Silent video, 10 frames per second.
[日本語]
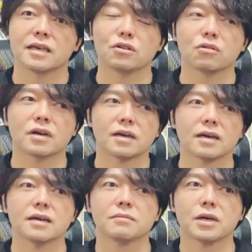4
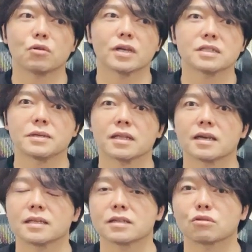日、まあお休みいた
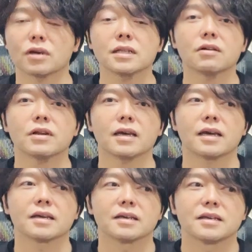だいて、その間は
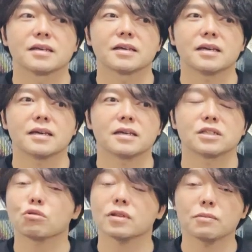ね、えー、
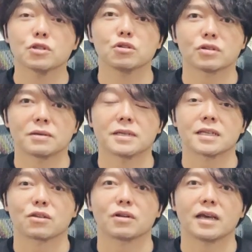仕事はもちろんしてまし
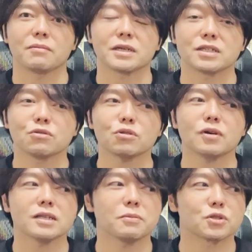たけどね、まあ仕事
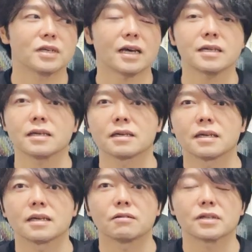はでもやはり
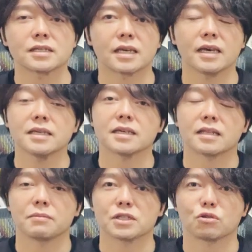私経営者
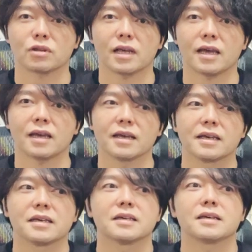やってますのでね、
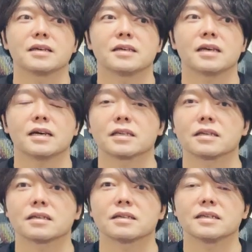えー、やは
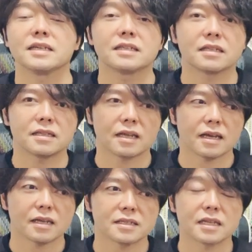り行っ
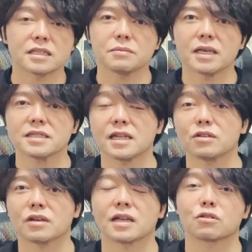て説明しな
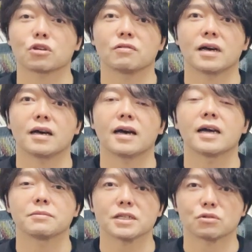いといけない時は
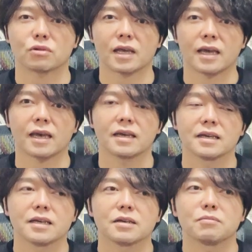ありますので、
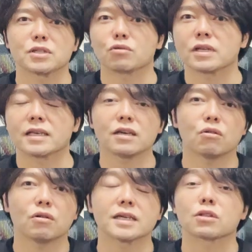まあ、そこで銀
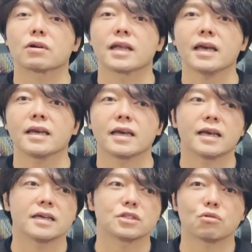行相手とかね、
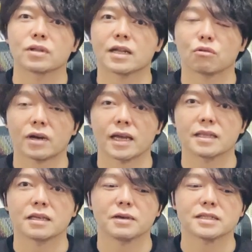えー、商談とかやっ
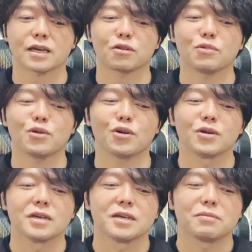てきましたけども、
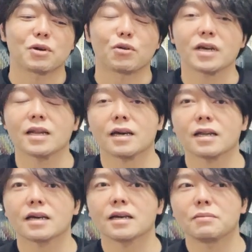まあ、これがなか
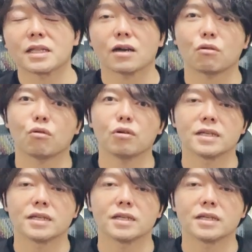なかまた声